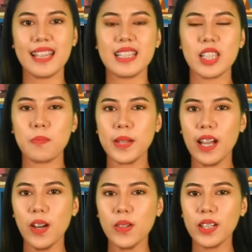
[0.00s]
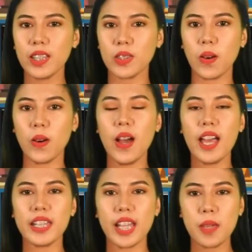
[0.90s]
Sa panahong ito,
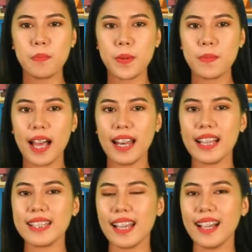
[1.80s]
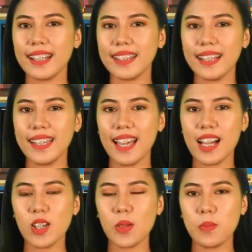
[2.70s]
naipamalas ang
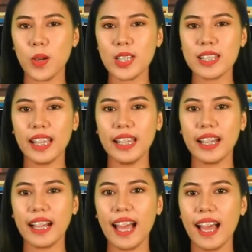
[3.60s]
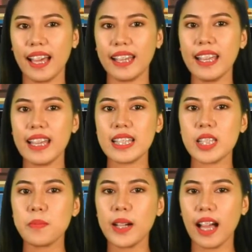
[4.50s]
katangiang lubos na hinangaan sa
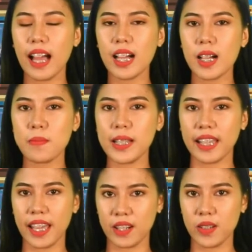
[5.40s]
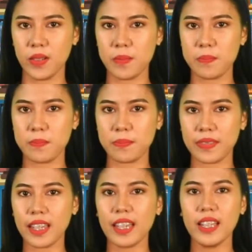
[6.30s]
mga kabalyero.
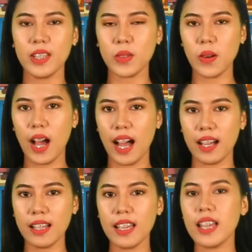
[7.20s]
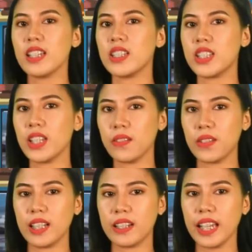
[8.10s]
Ito ang
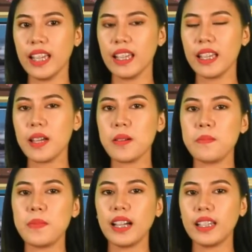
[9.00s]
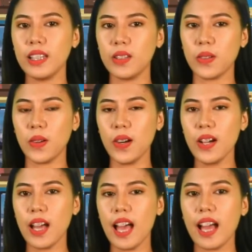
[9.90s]
chivalry, maginoo,
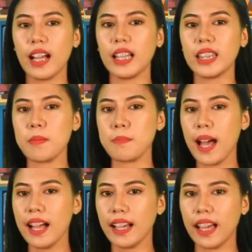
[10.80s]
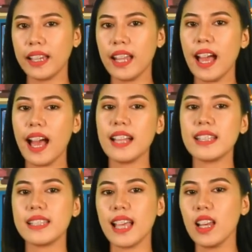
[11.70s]
katapangan at
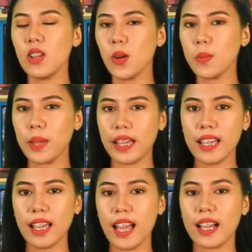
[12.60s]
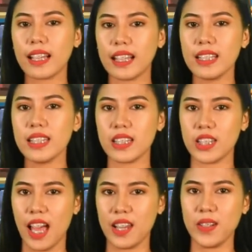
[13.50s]
saloobing
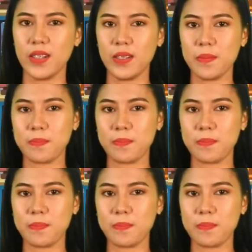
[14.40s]
kristyano.